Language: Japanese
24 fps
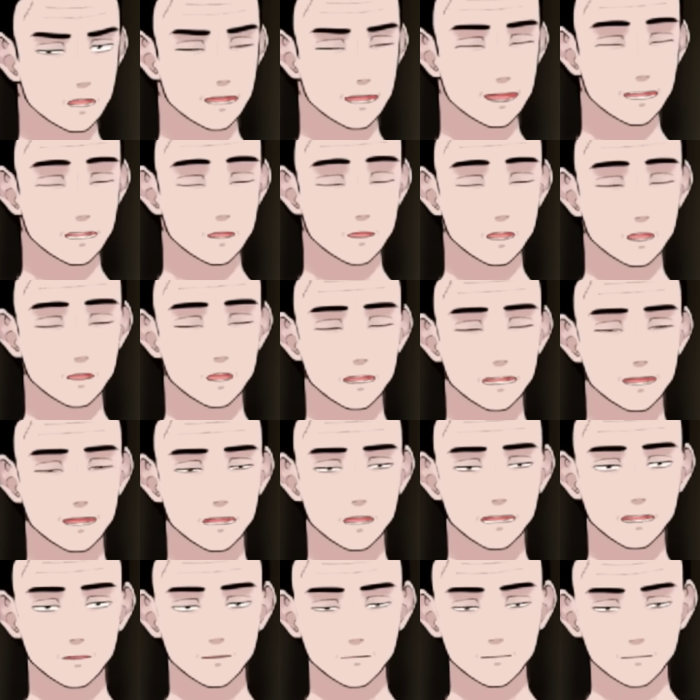耳が
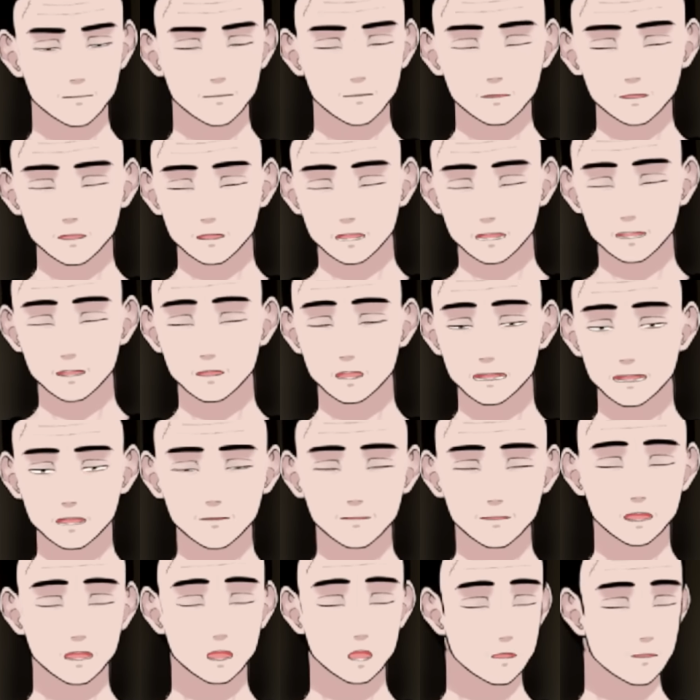悪いという言い方は、
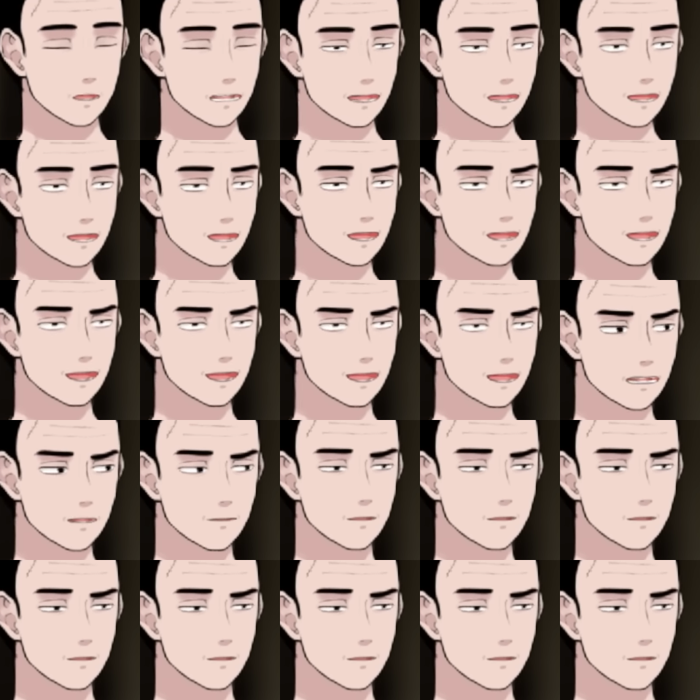その、えー、